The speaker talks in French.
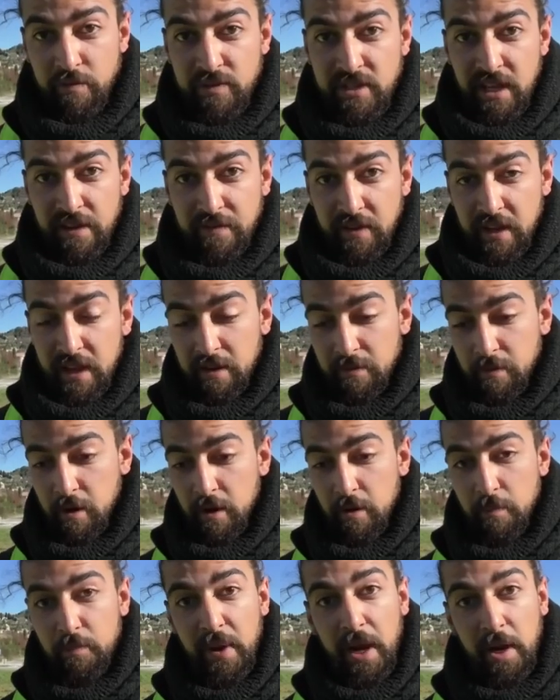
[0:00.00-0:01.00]
vous avez
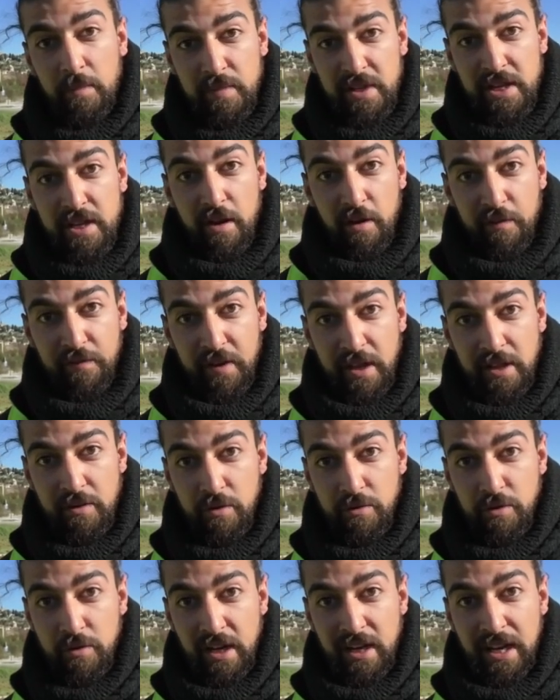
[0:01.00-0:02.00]
euh, permis en fait
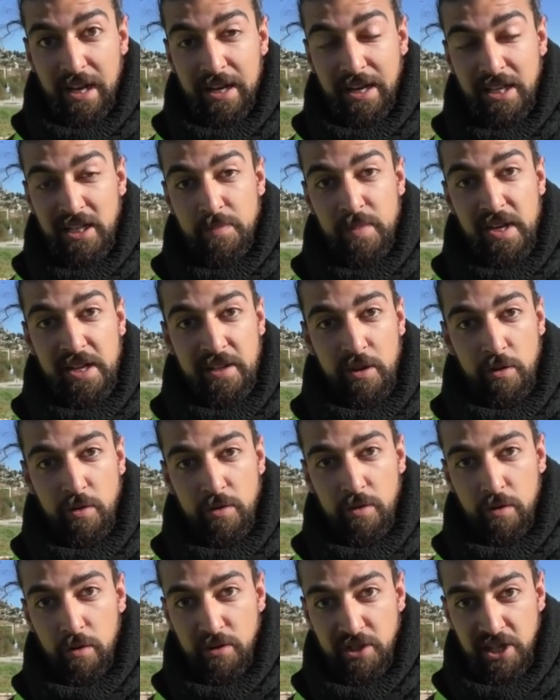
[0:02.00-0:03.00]
de donner de la crédibilité
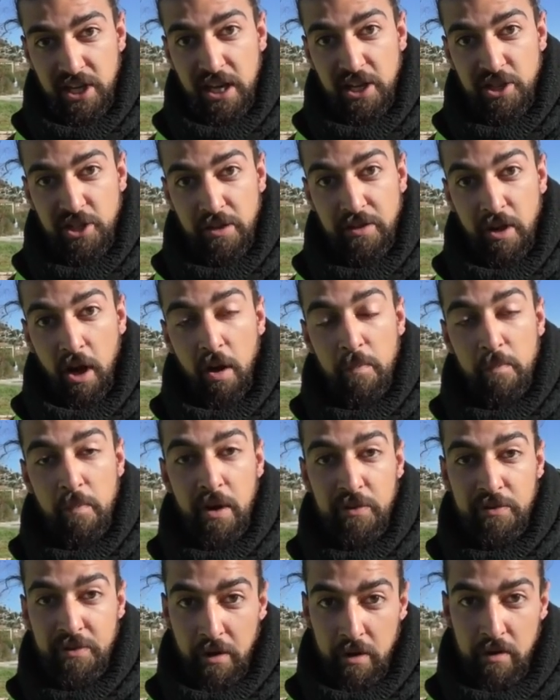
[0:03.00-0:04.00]
aux, Gilets jaunes en
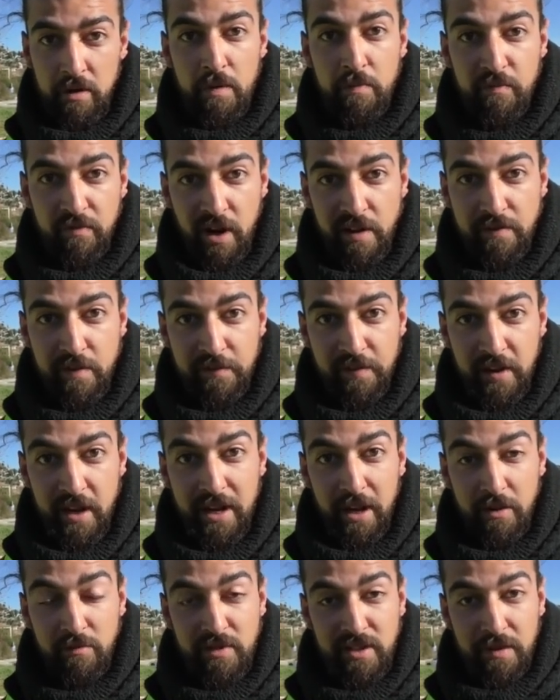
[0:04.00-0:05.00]
mentant comme vous l'avez
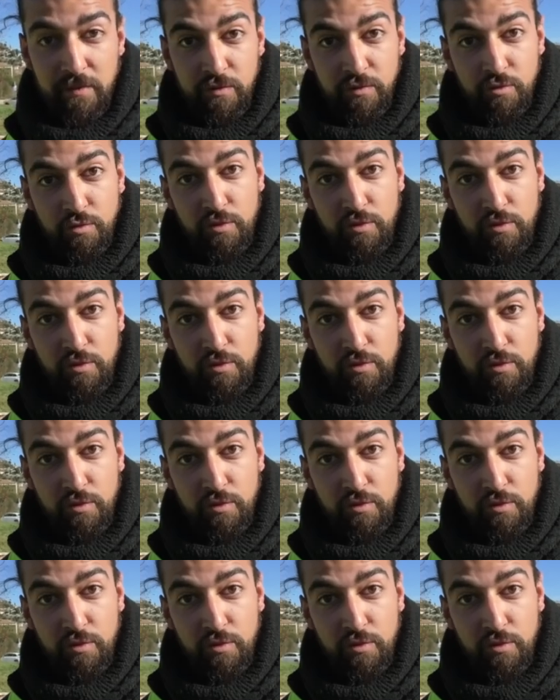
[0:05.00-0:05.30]
fait car nous avons